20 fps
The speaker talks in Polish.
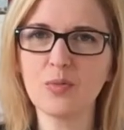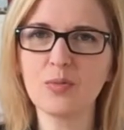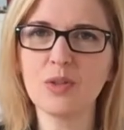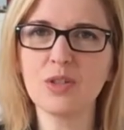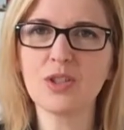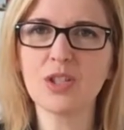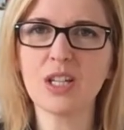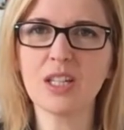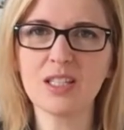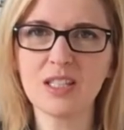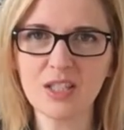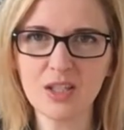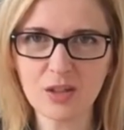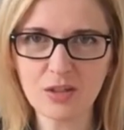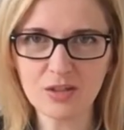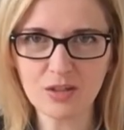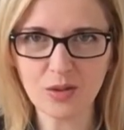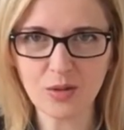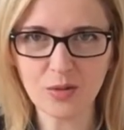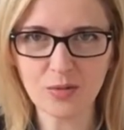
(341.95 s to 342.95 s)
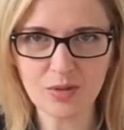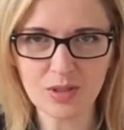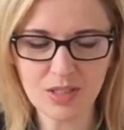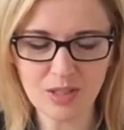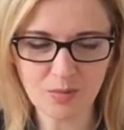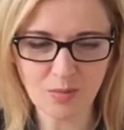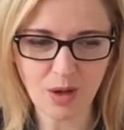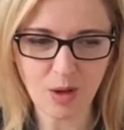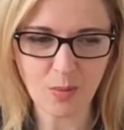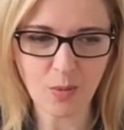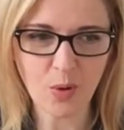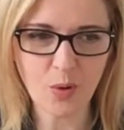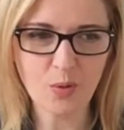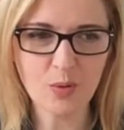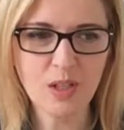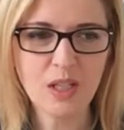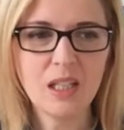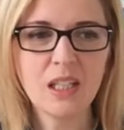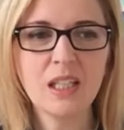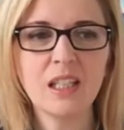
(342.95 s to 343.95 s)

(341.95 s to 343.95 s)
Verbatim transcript: Mieszka z siostrą i z mamą.